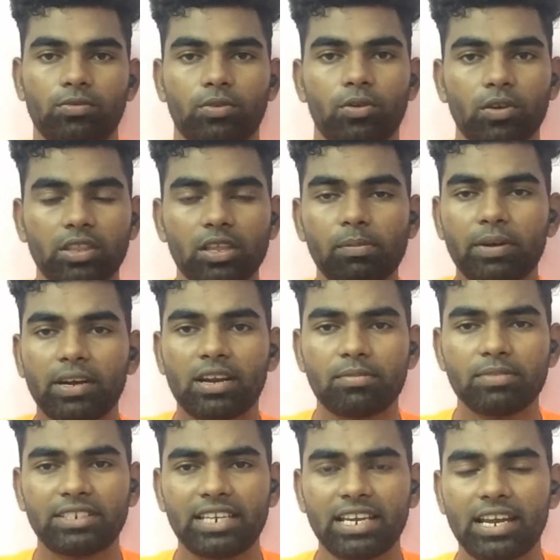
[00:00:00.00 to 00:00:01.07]
ஃபோர்த்தாக பண்ணுற
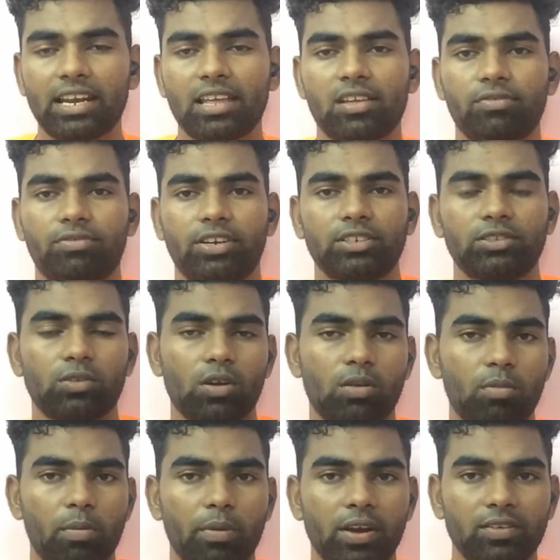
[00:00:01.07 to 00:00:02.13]
மிஸ்டேக் என்ன ஃப்ரெண்ட்ஸ்
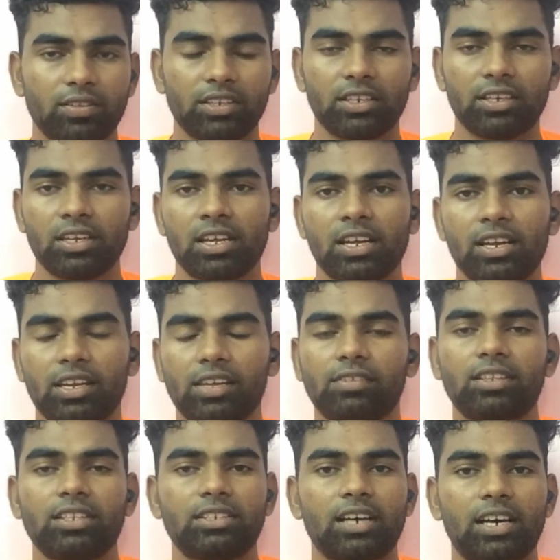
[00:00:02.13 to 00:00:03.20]
உங்கள் மொபைல் வந்து
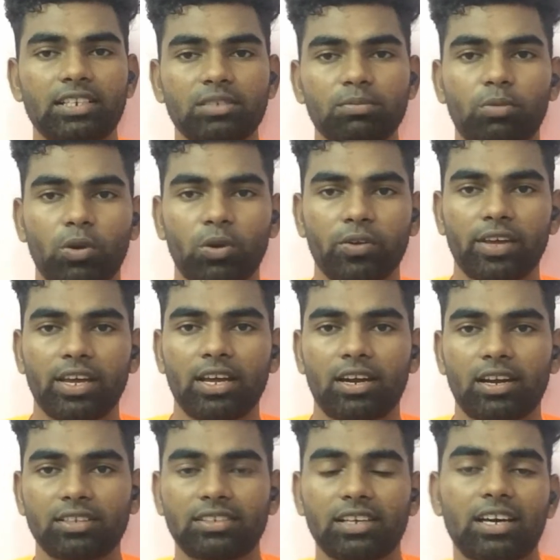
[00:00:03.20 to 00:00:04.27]
நீங்கள் வந்து சார்ஜிங் போடுங்க
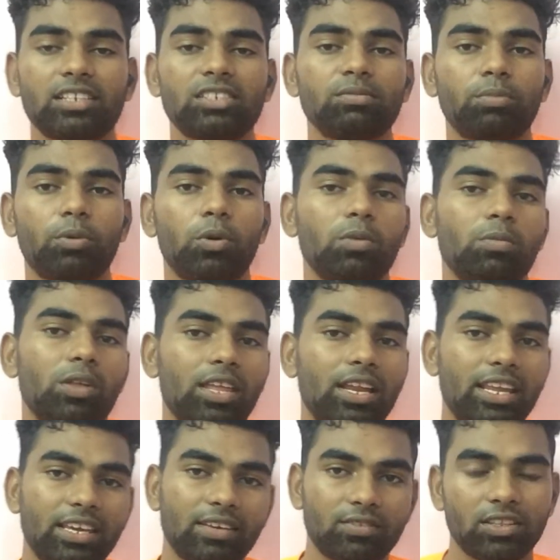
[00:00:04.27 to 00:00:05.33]
ஆனால் சார்ஜிங் போடும்போதே
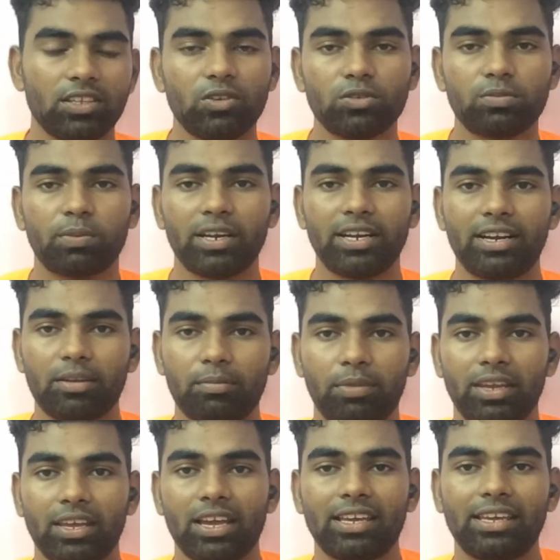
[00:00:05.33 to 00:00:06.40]
நீங்கள் வந்து யூஸ் பண்ணிகிட்டு
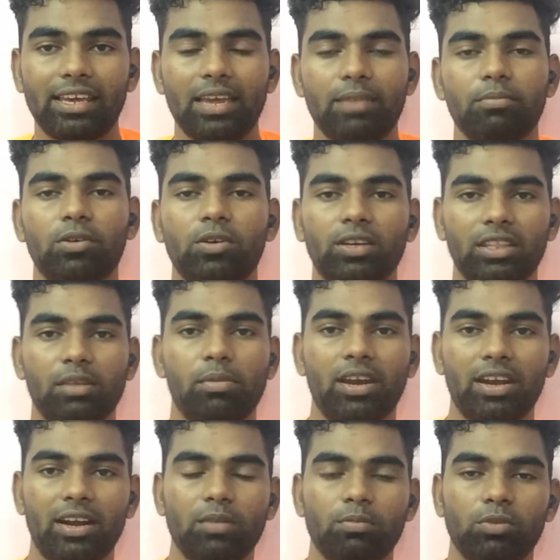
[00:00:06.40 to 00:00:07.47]
இருக்கீங்க கேமு அந்த
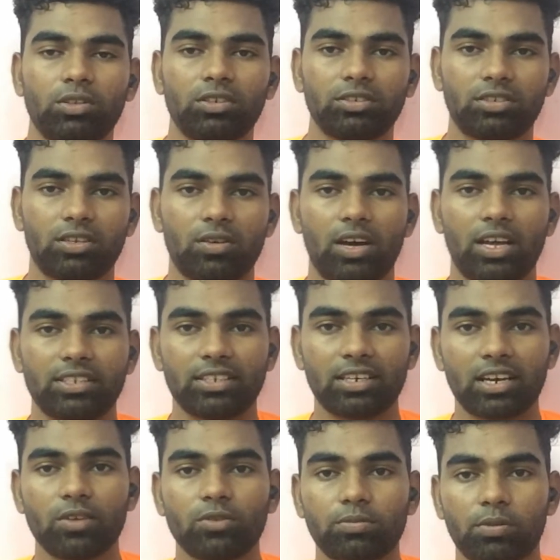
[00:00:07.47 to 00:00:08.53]
மாதிரி விளையாடும்போது ஸோ
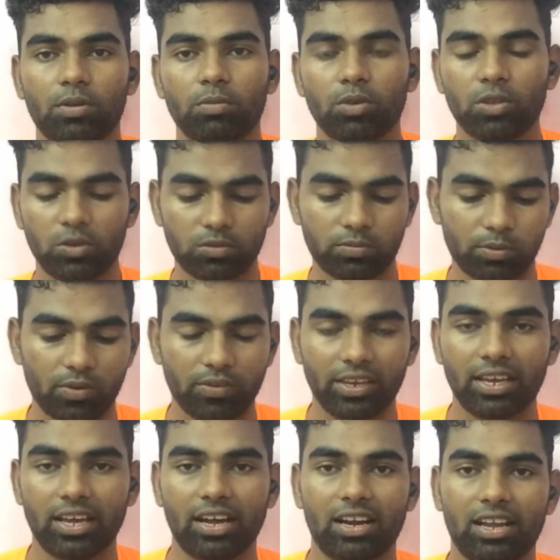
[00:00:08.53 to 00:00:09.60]
அர்ஜென்ட்டாக யூஸ் பண்ணும்போது யூஸ்
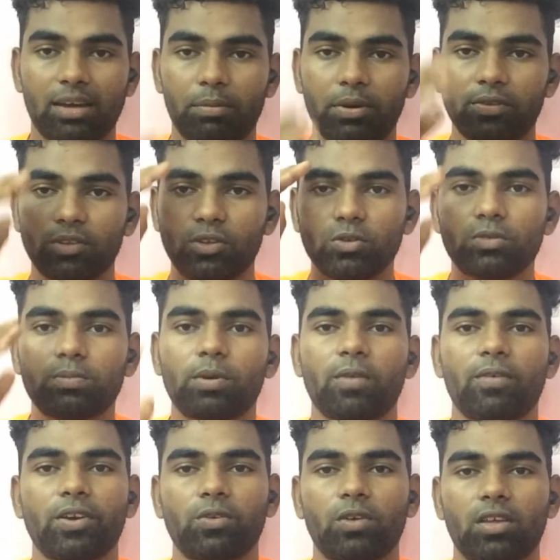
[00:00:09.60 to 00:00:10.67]
பண்ணுவீங்க ஆனால் அப்படி வந்து யூஸ்
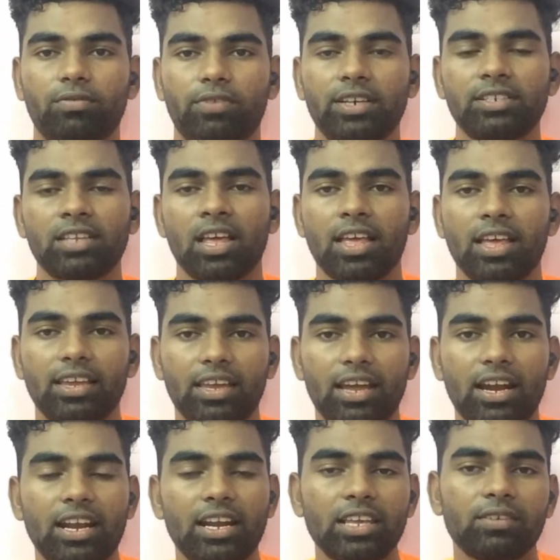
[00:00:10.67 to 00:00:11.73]
பண்ணவே கூடாது ஃப்ரெண்ட்ஸ்
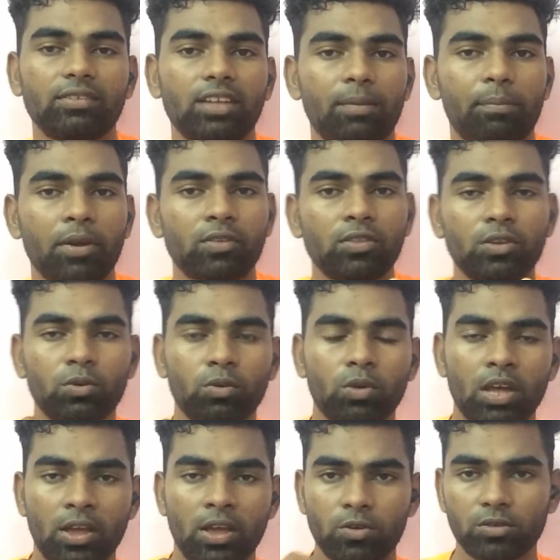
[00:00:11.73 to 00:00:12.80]
ஏன்னா நீங்கள் வந்து அப்படியே வந்து
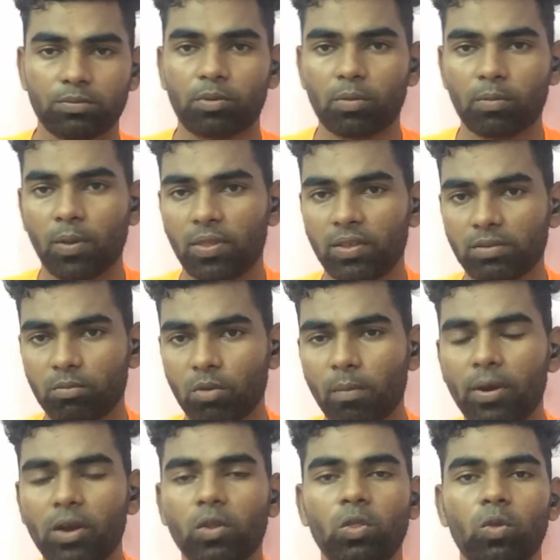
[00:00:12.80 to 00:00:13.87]
யூஸ் பண்ணும்போது
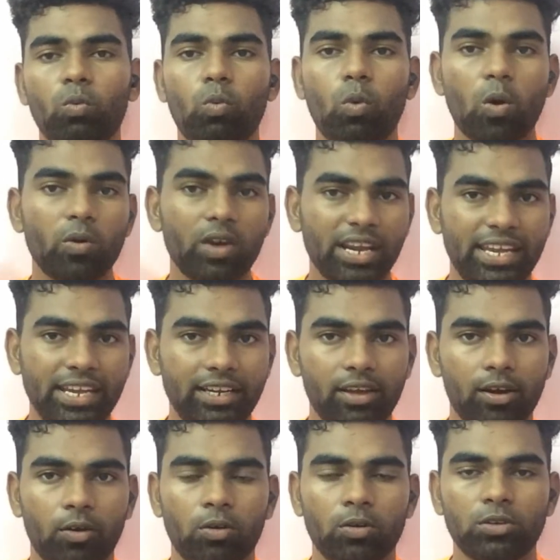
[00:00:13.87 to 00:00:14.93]
மொபைல் வந்து ஓவர்
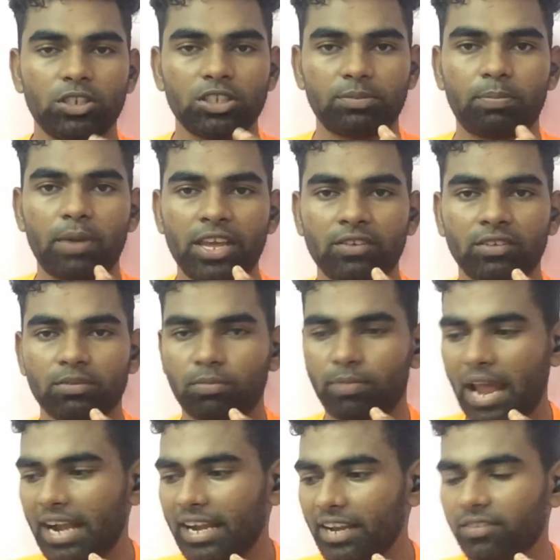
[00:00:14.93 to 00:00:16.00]
ஹீட் ஆகும் டிஸ்பிளேக்கு வந்து
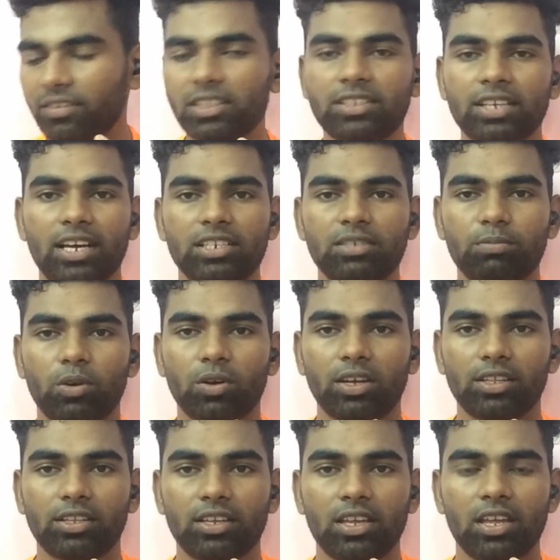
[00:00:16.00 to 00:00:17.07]
பேட்டரிக்கு வந்து சார்ஜ்
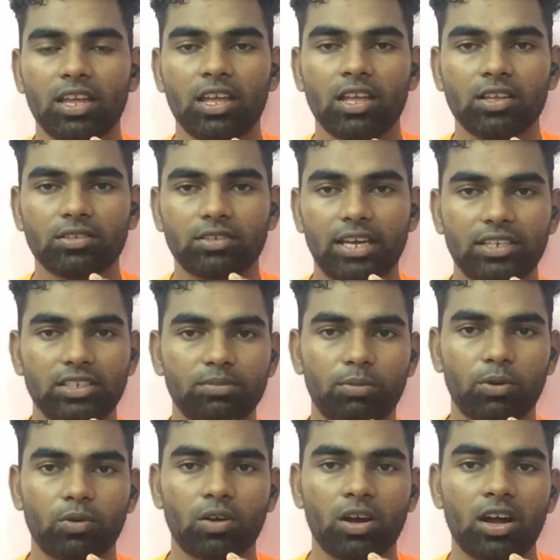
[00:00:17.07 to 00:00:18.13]
போகாது சார்ஜ்
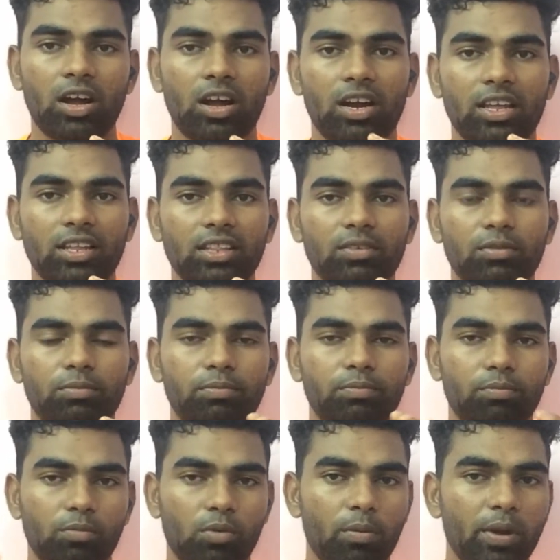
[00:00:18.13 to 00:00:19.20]
போவோம் ஆனால் அந்த
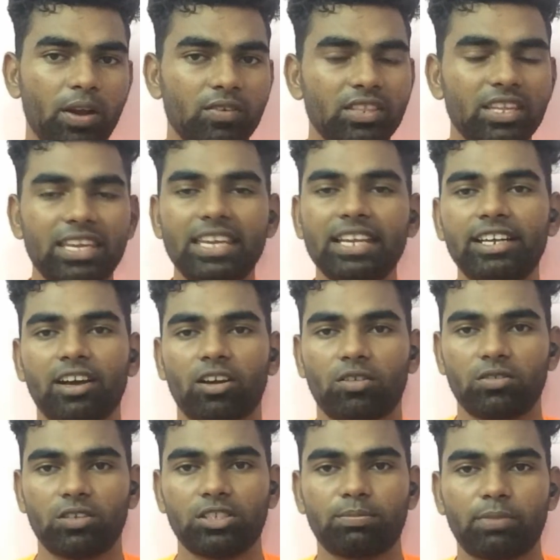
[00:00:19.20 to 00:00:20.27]
மொபைல் வந்து ஹீட்
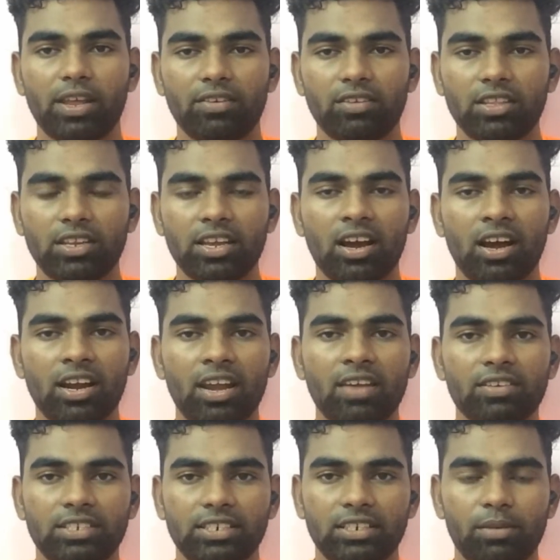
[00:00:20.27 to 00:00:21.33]
ஆகும் டிஸ்பிளே வந்து நீங்கள்
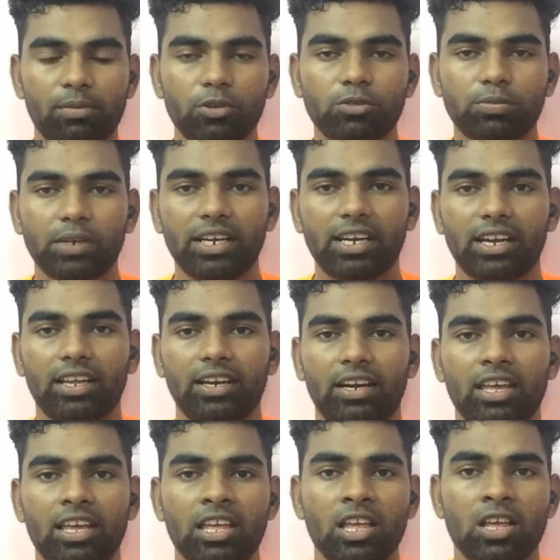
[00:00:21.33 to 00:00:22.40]
ஆன்லைன் வச்சுக்கிட்டு அப்படி யூஸ் பண்ணிட்டு
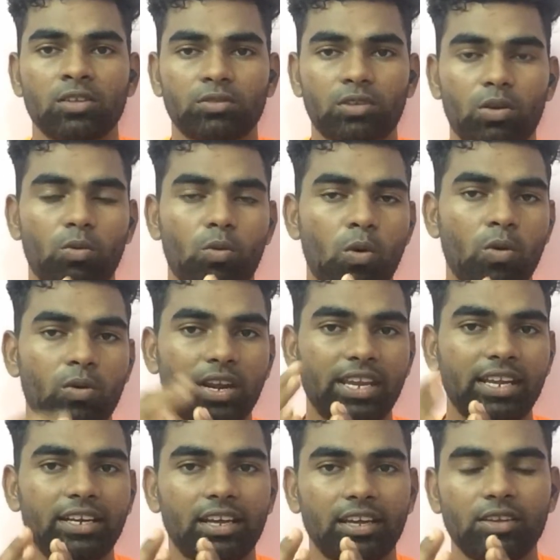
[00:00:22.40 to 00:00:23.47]
இருக்கனால ஸோ ஓவர்
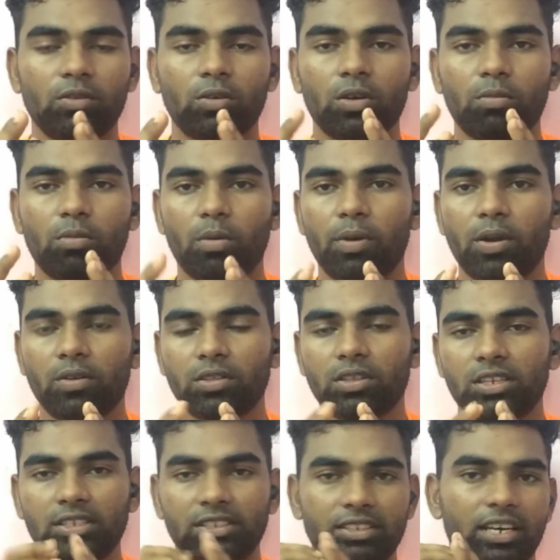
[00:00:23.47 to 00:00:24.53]
ஹீட் ஆகி உங்களுக்கு மொபைல்
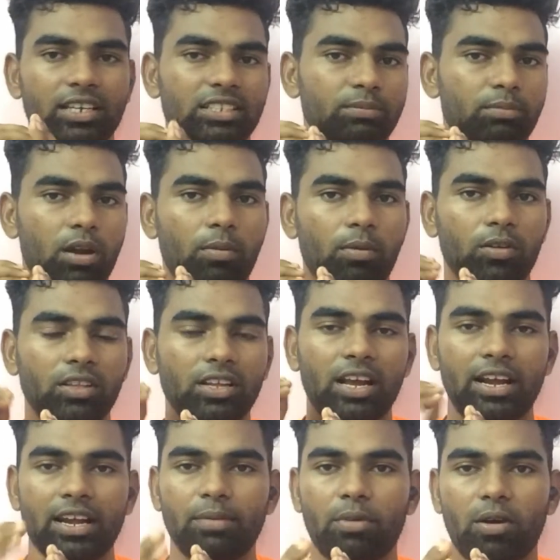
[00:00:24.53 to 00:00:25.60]
வந்து சார்ஜிங் ப்ராப்ளம் வந்து
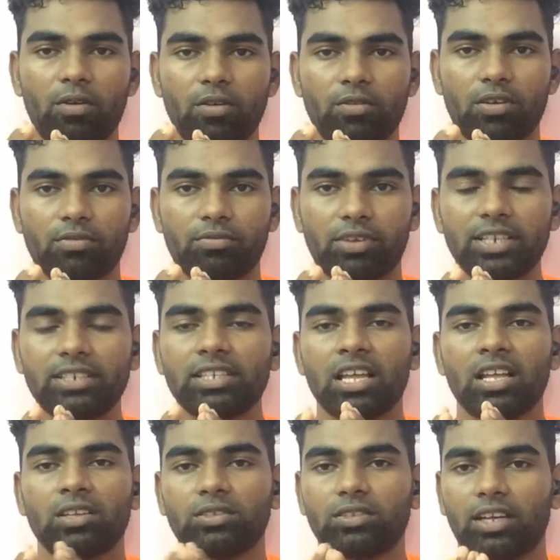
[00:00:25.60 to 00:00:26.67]
கண்டிப்பாகவே வரும் ஃப்ரெண்ட்ஸ்
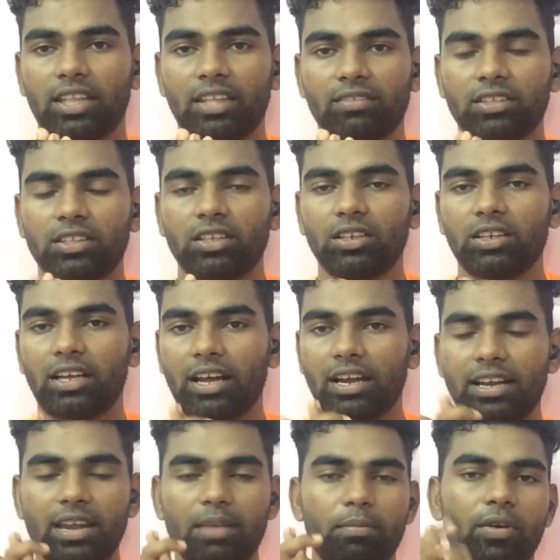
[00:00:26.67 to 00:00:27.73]
ஸோ அதை வந்து
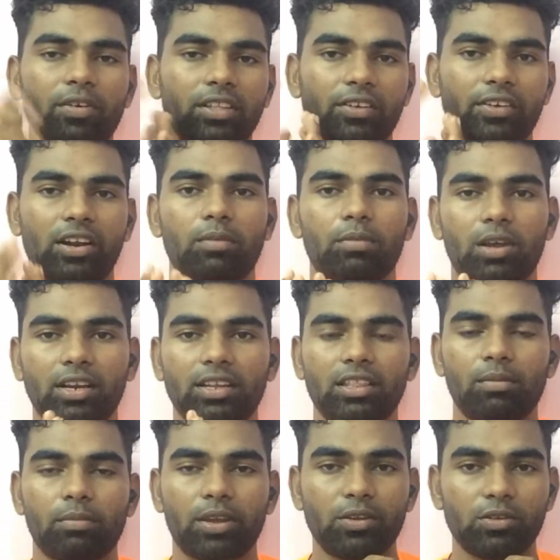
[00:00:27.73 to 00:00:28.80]
கண்டிப்பாகவே தவிர்க்க பாருங்கள்
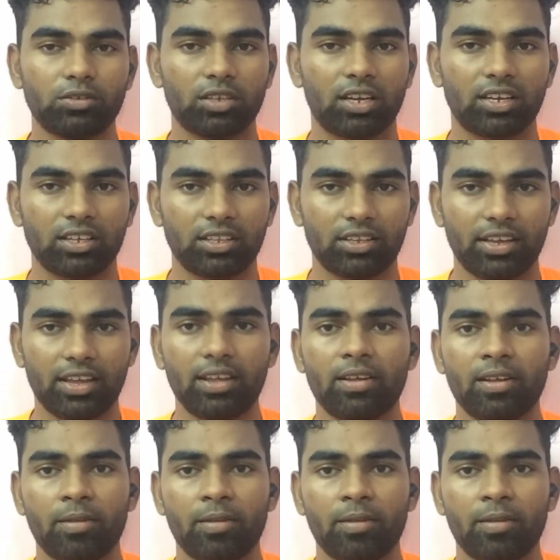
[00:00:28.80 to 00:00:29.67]
இந்த மாதிரி யூஸ் ஆகாதுங்க